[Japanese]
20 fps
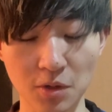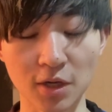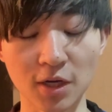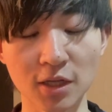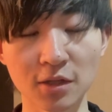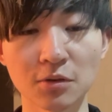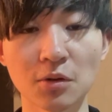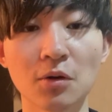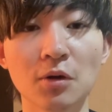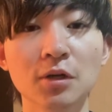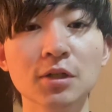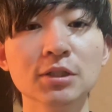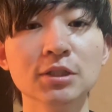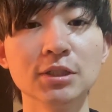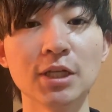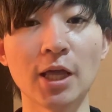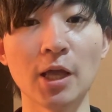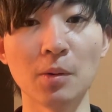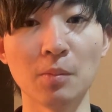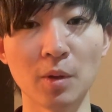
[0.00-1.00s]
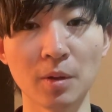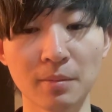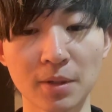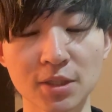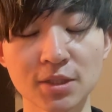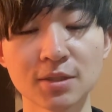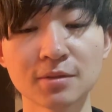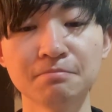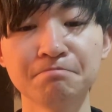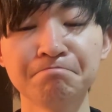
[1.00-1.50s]
かなと、え思い
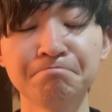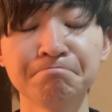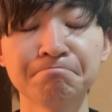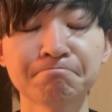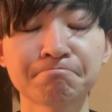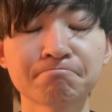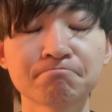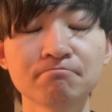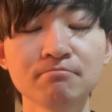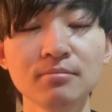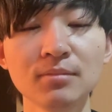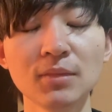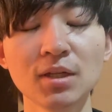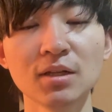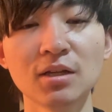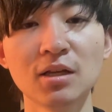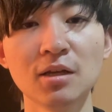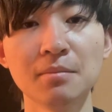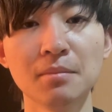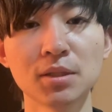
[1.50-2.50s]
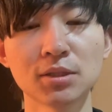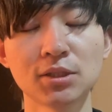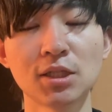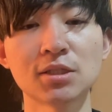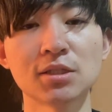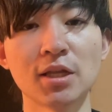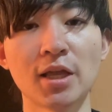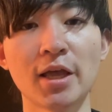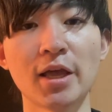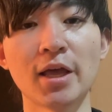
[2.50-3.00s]
ます。えまずで
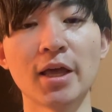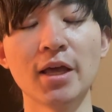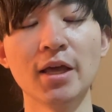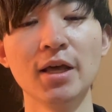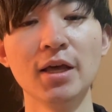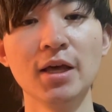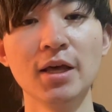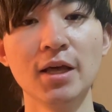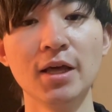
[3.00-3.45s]
すね、